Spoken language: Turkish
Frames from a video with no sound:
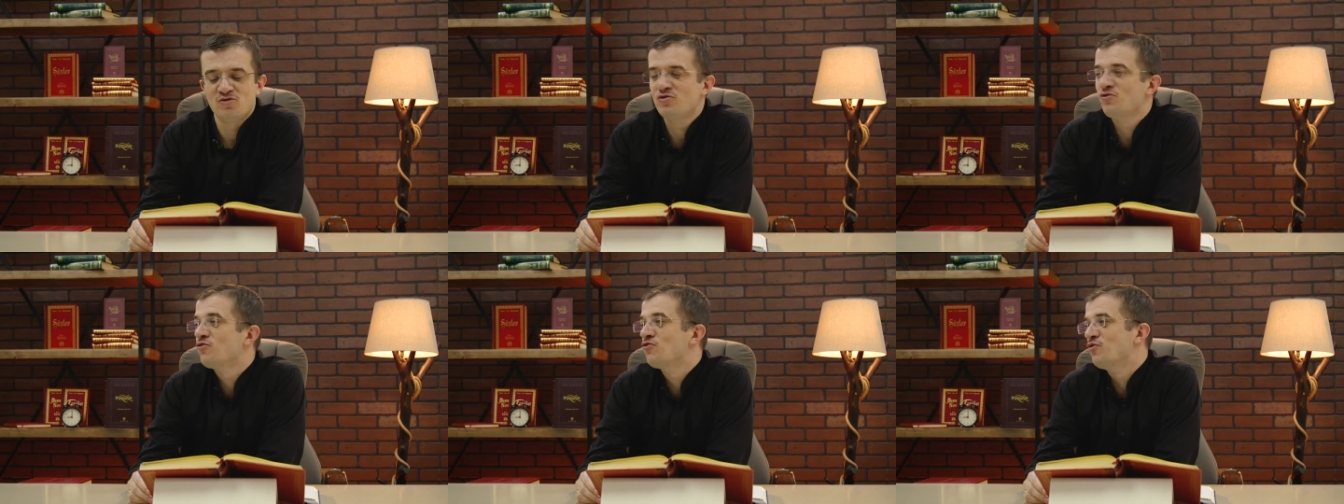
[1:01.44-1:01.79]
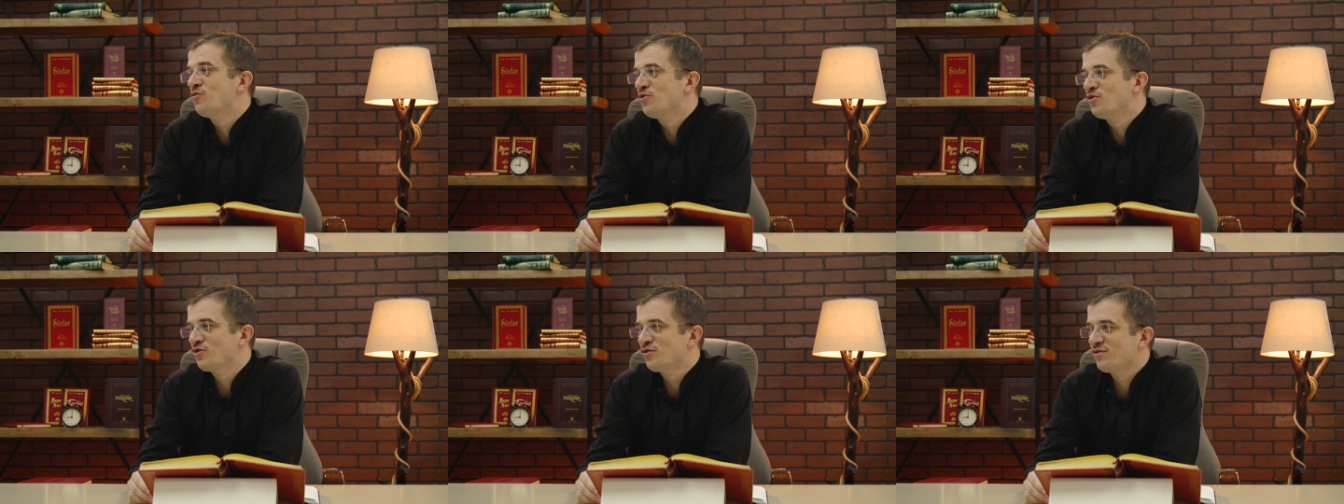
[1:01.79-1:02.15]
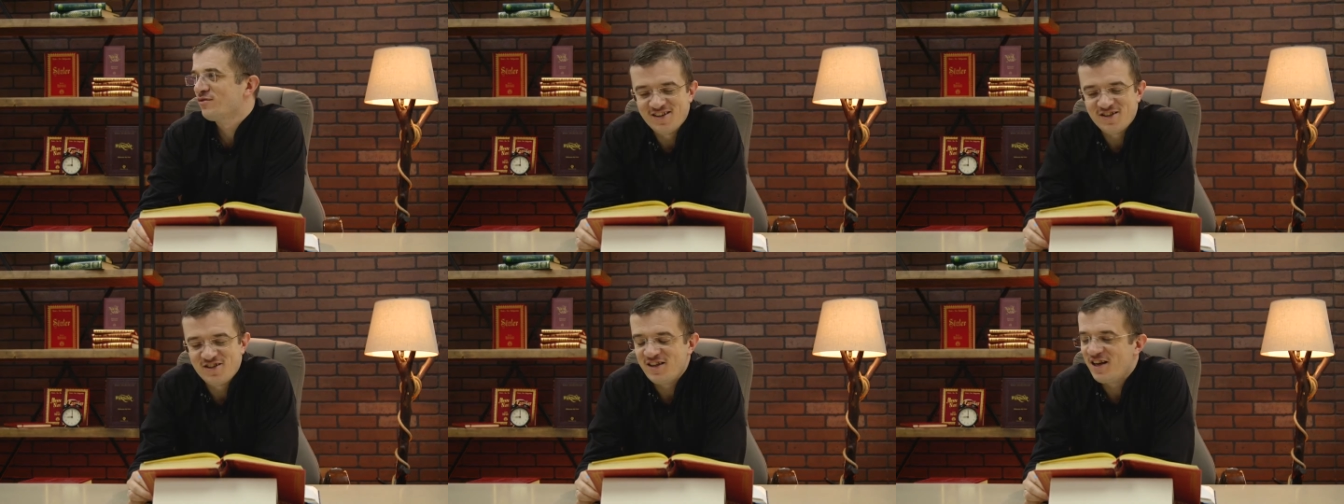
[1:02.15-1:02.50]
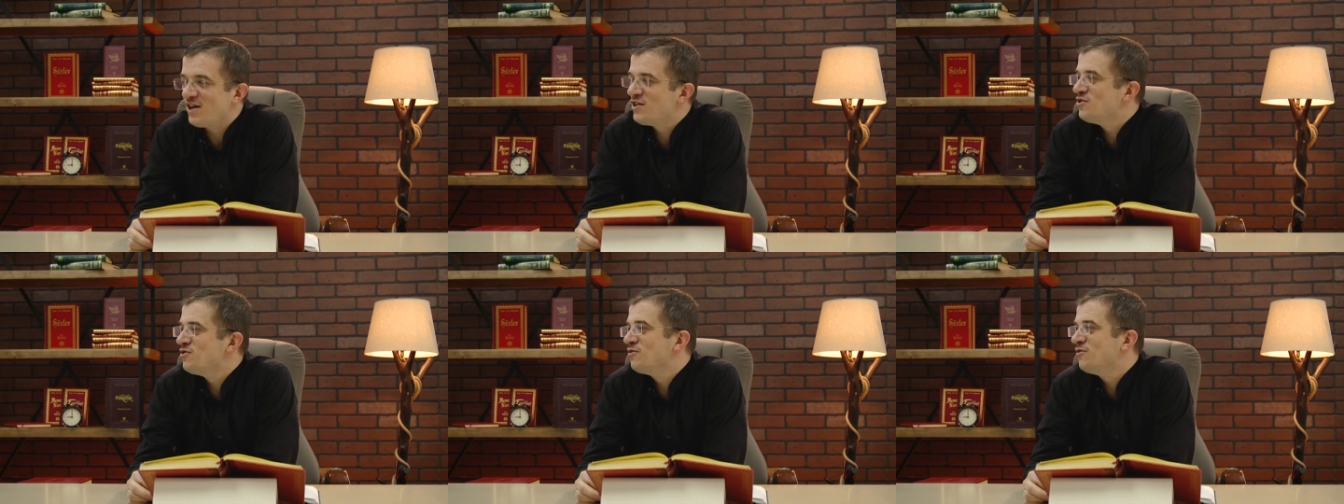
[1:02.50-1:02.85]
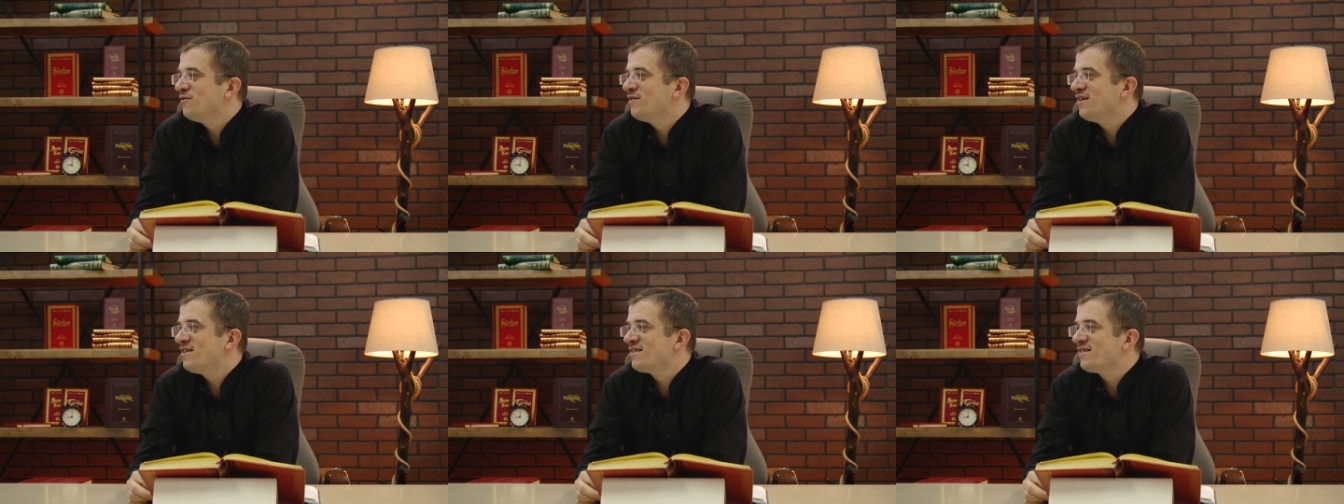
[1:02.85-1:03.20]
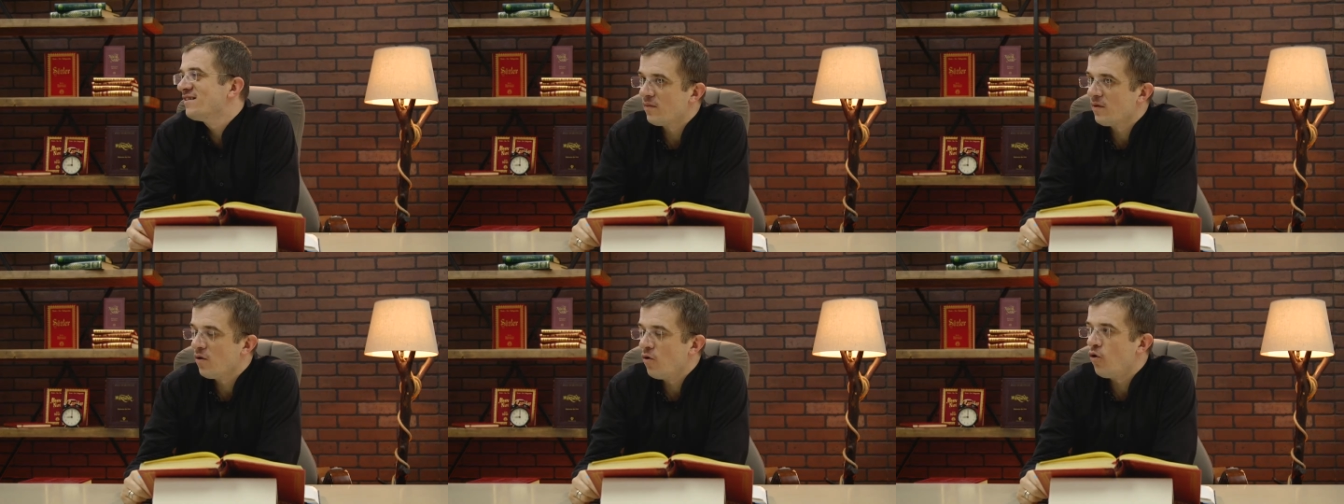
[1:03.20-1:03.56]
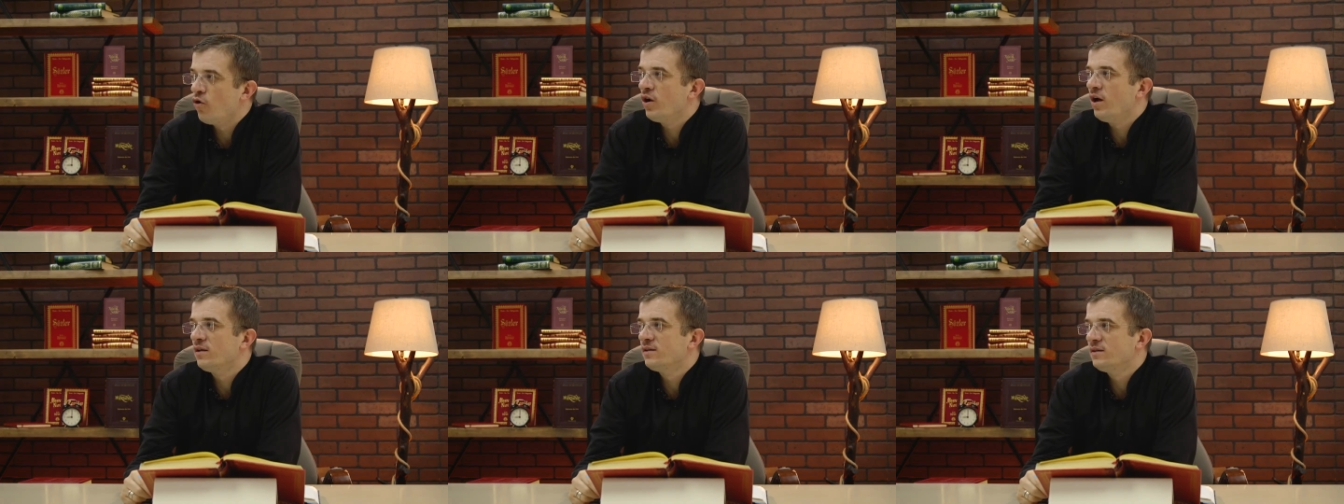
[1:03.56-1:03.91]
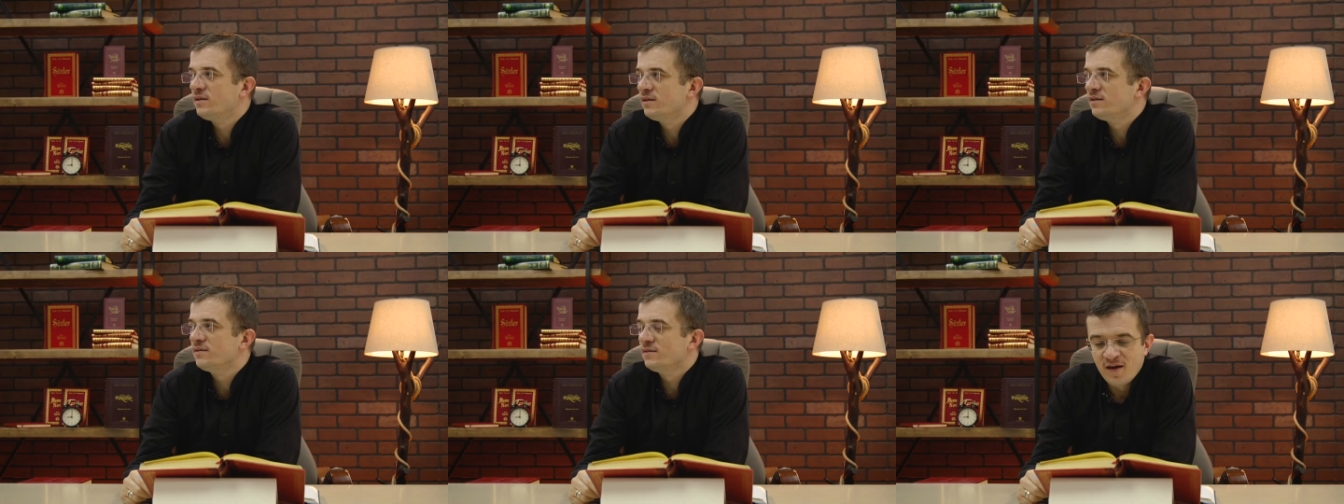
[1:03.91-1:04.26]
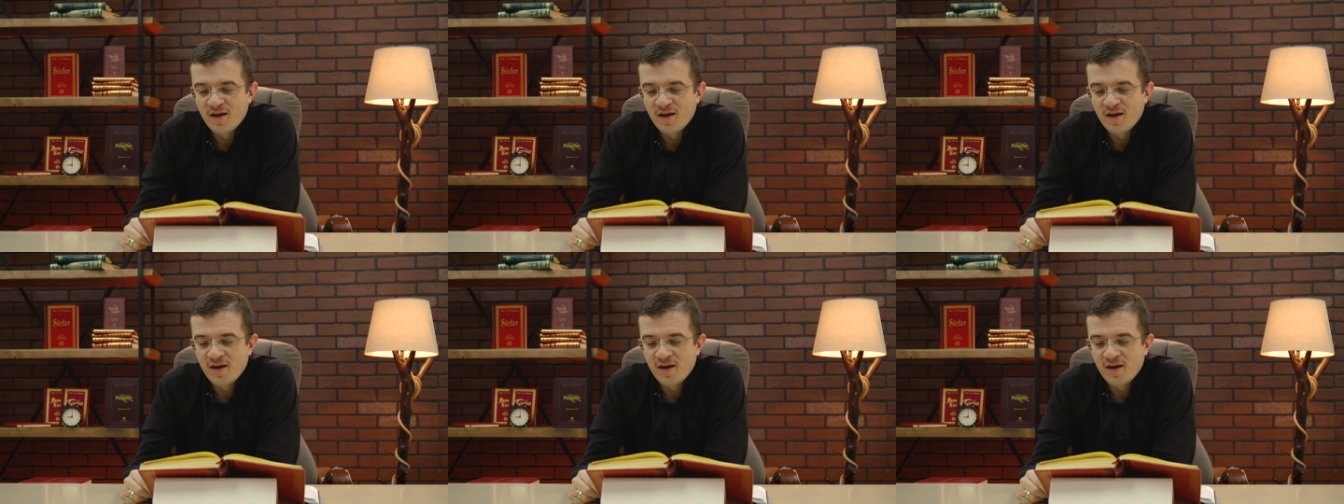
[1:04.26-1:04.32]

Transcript: günü okumuştuk. Şimdi kaçıncı gündeyiz? 16. 16.